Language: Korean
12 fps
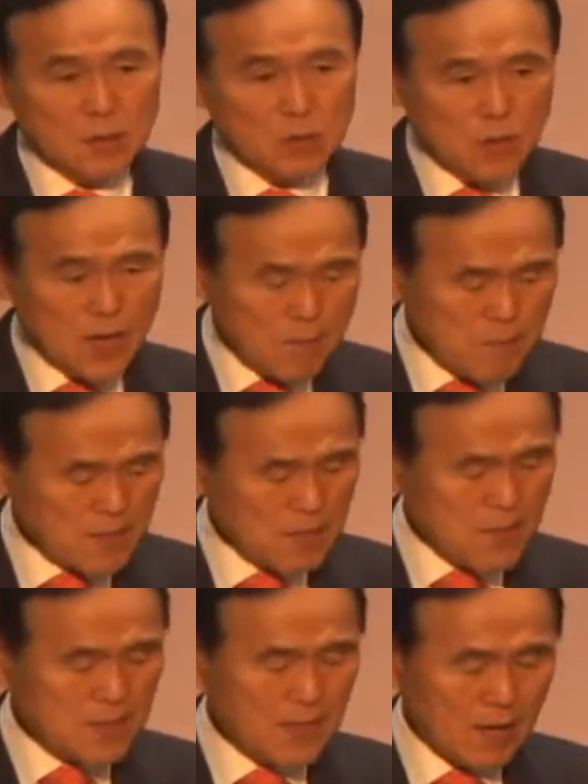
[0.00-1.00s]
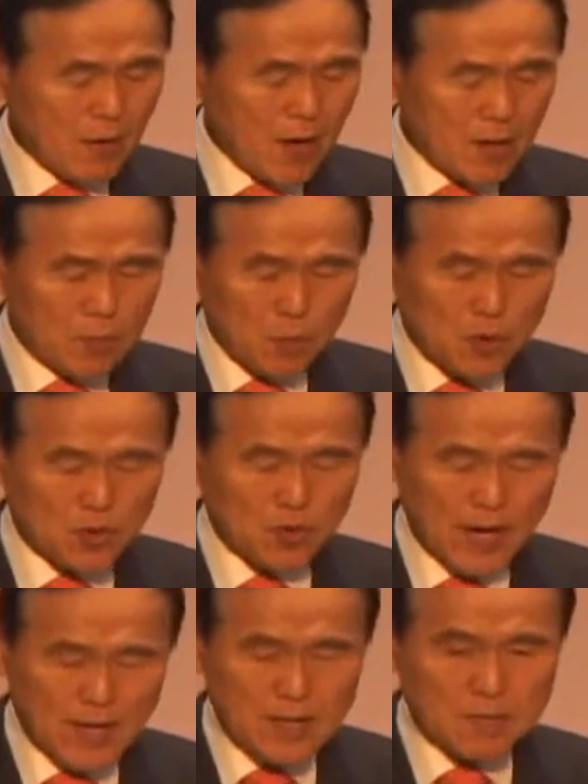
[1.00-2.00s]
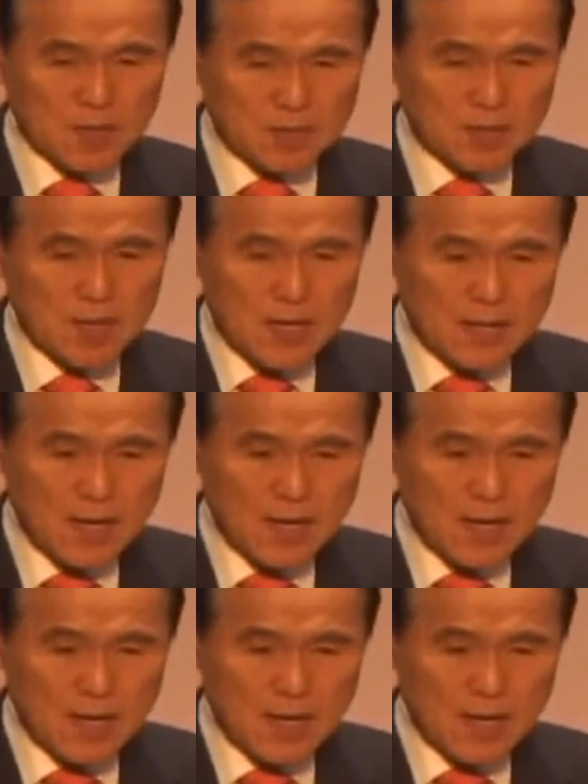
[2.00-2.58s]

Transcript: 우리의 믿음의 상황을 보시고 하나님께서